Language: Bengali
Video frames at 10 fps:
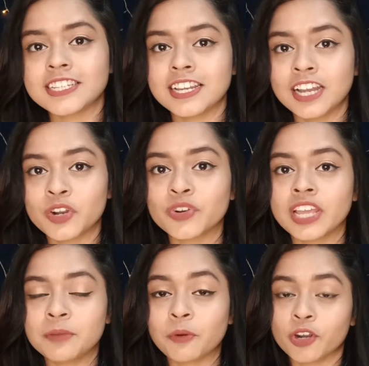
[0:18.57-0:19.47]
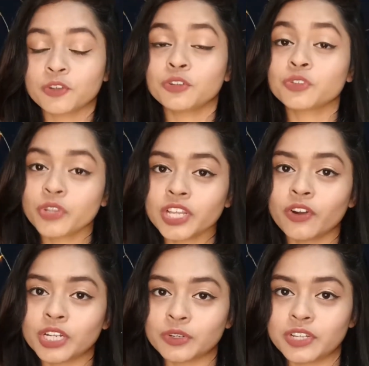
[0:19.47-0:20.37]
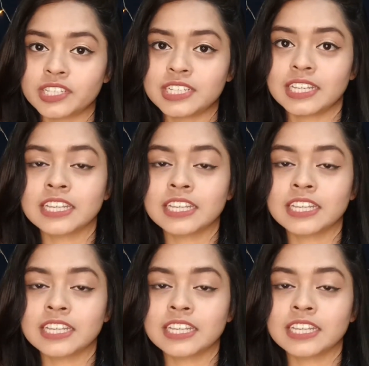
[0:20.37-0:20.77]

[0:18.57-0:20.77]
যে কারণে এই প্রোডাক্টগুলো তৈরি করা হচ্ছে